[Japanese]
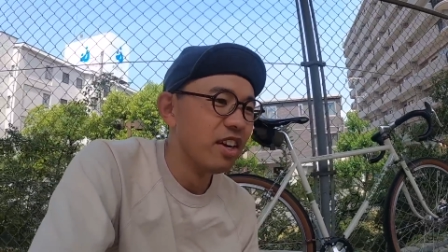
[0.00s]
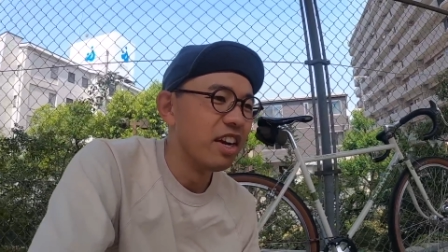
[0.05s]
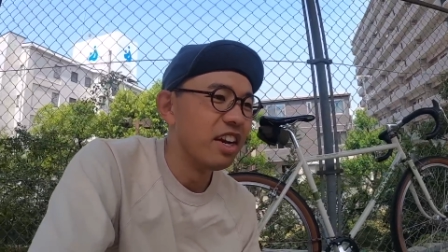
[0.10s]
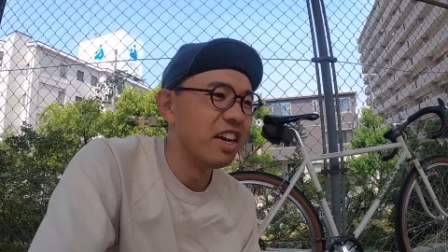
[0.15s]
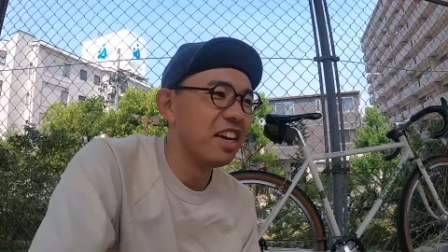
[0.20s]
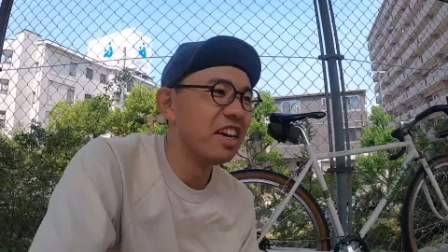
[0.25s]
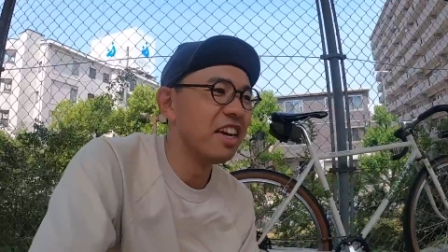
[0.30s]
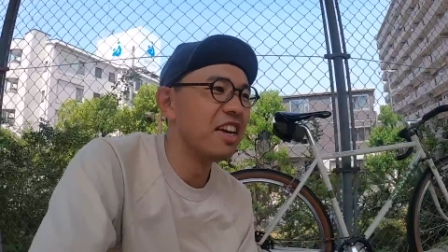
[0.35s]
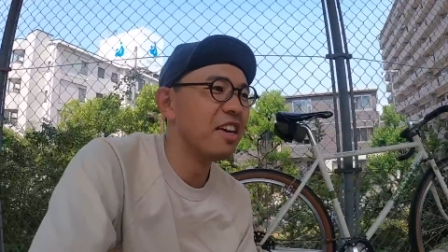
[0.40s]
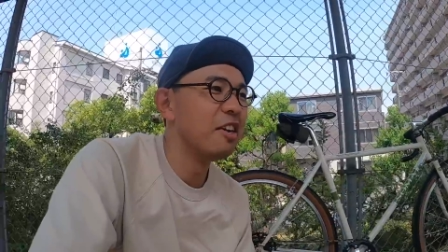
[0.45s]

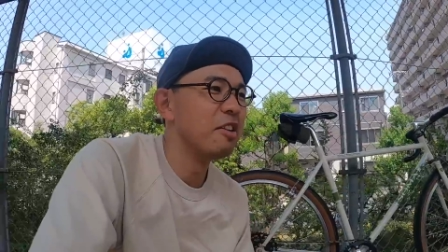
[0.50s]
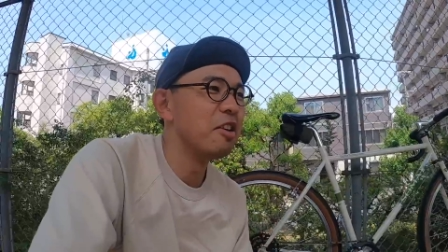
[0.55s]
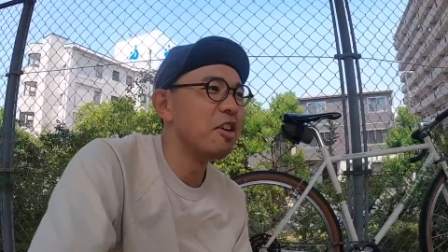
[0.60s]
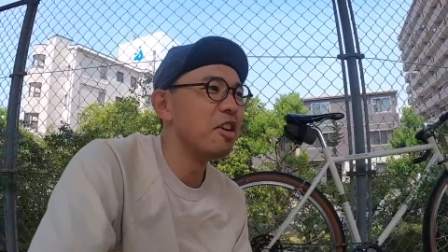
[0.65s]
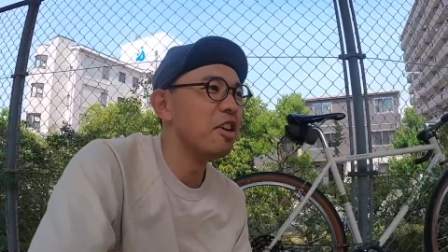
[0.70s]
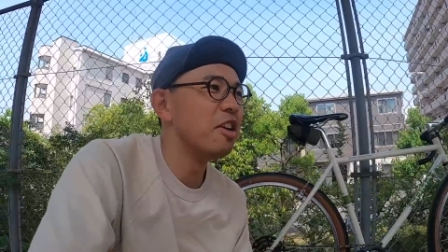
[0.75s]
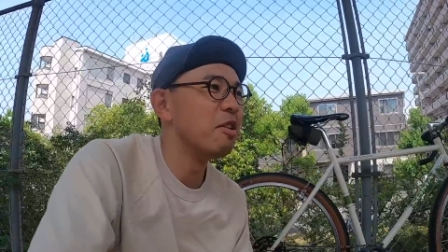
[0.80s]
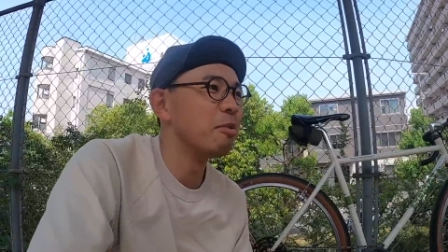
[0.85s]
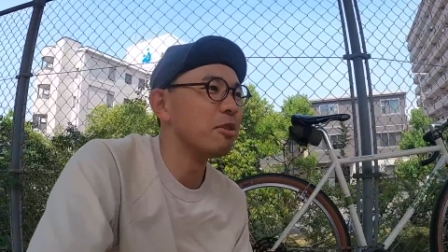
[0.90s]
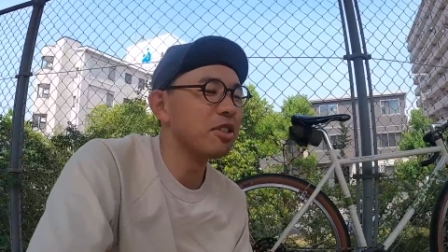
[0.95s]

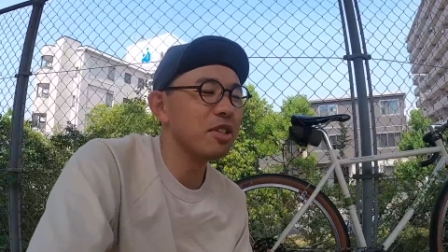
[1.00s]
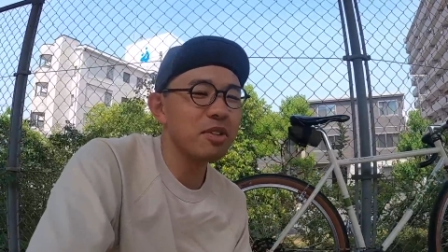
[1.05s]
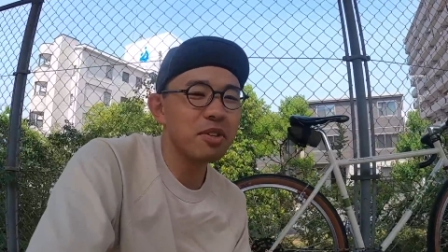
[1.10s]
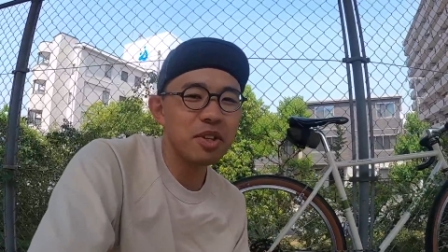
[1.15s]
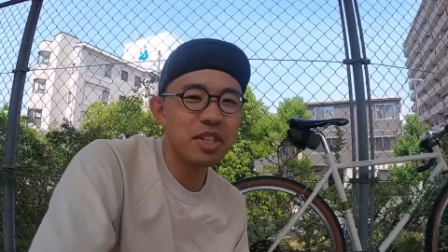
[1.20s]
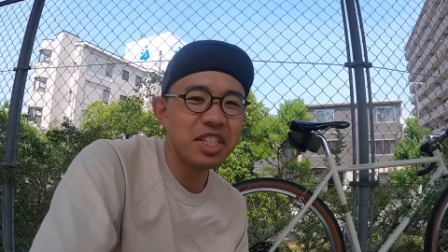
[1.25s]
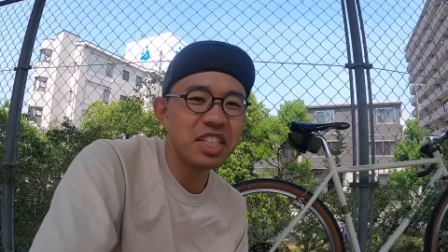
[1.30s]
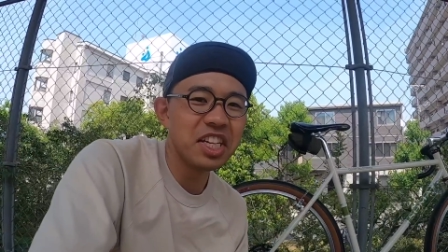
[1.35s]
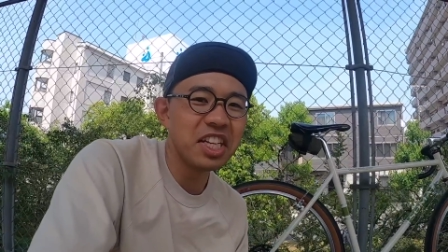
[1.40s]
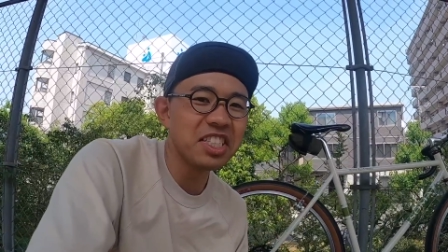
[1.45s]
えー、もうちょっと
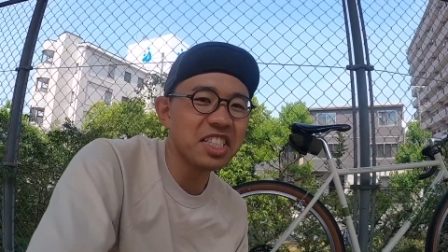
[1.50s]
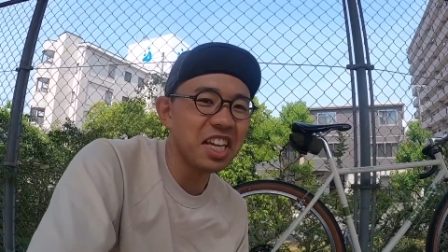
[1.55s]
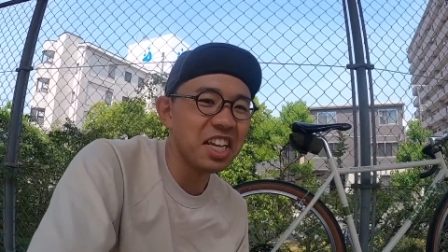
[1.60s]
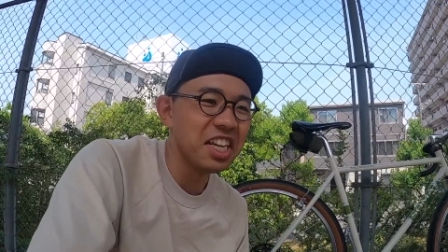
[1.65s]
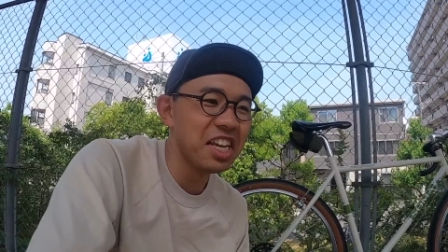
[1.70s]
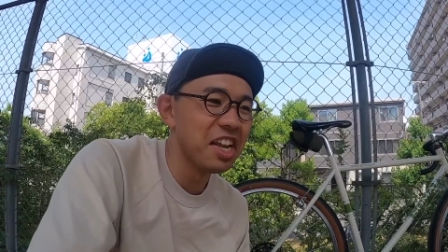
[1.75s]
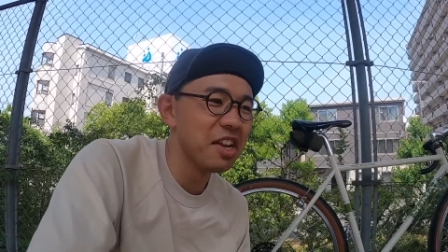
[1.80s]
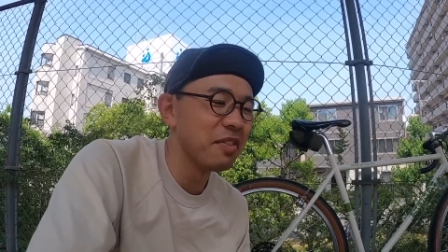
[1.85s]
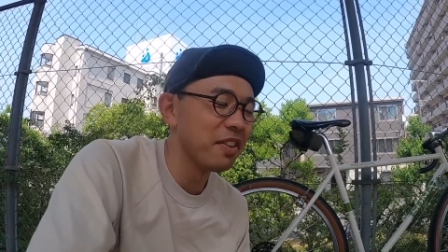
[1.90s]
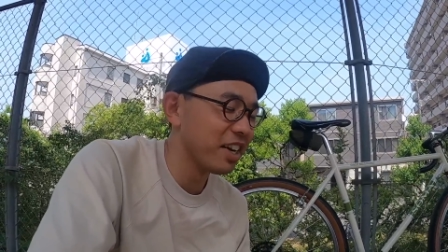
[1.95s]
引き出してい
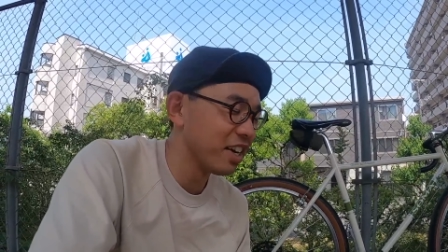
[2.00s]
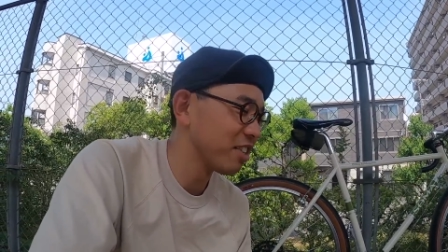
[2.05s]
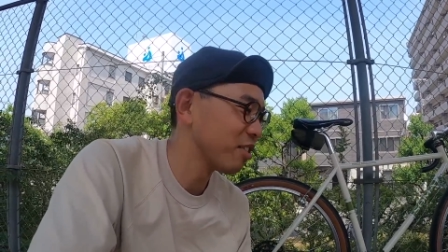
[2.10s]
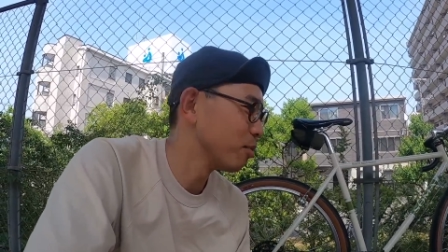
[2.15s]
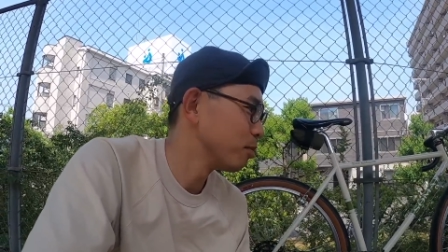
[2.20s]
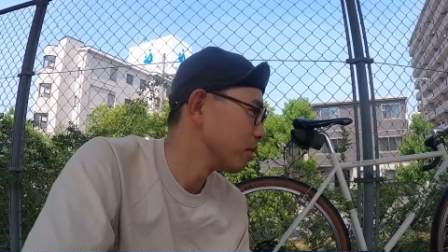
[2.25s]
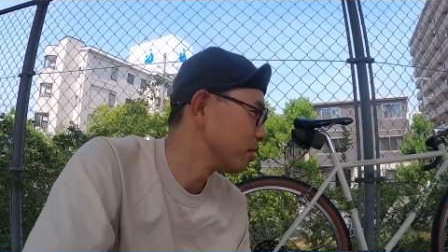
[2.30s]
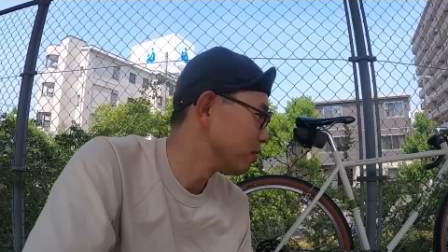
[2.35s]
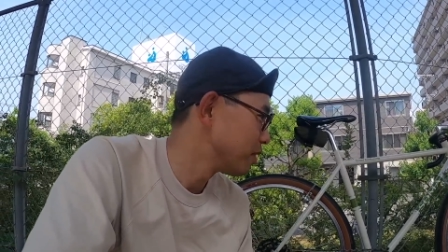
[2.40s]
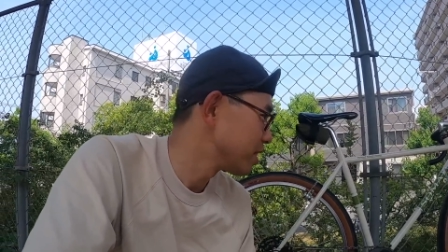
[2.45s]
ければなと
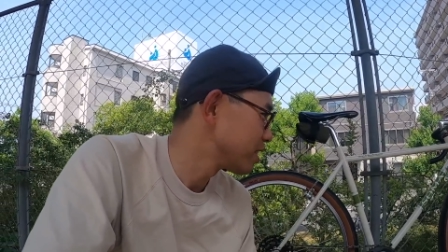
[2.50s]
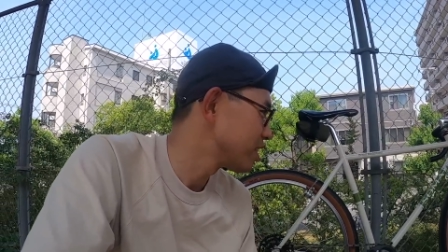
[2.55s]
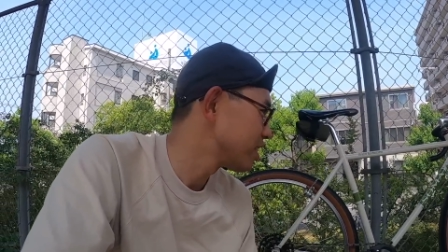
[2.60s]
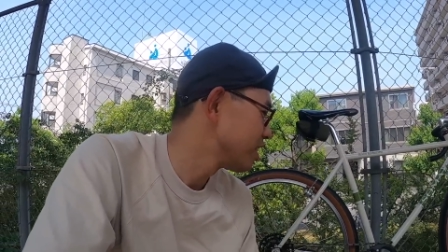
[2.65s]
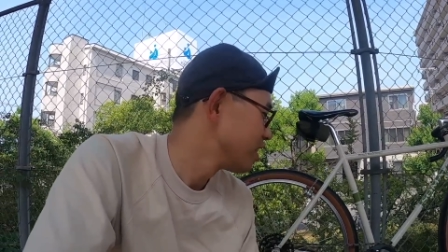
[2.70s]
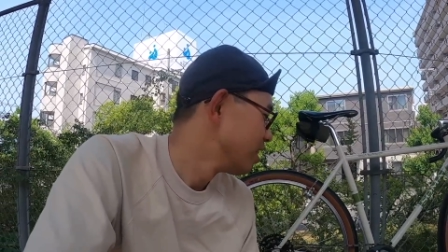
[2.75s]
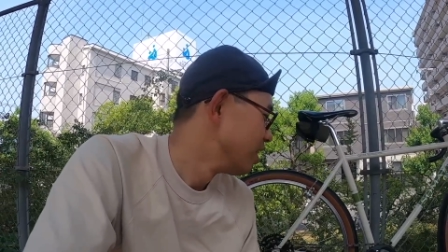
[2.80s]
思います